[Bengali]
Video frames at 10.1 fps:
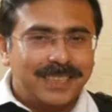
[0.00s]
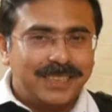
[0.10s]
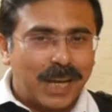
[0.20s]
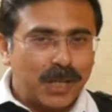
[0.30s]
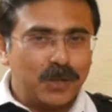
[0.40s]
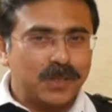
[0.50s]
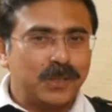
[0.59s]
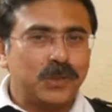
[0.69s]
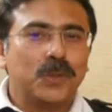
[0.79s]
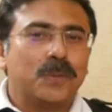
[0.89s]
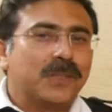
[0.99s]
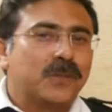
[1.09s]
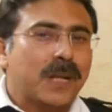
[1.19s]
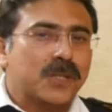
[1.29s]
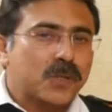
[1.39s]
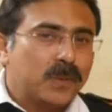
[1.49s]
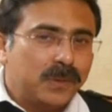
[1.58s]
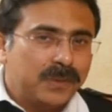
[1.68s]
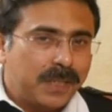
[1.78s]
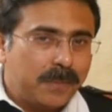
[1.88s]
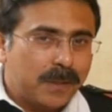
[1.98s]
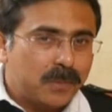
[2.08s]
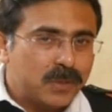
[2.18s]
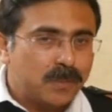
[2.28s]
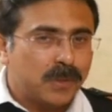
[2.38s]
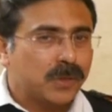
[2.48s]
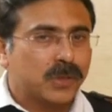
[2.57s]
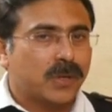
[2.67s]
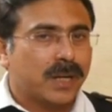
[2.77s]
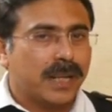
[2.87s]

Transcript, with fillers: জাকির হোসেন শুধুমাত্র রাষ্ট্রমন্ত্রী বা পশ্চিমবঙ্গ সরকারের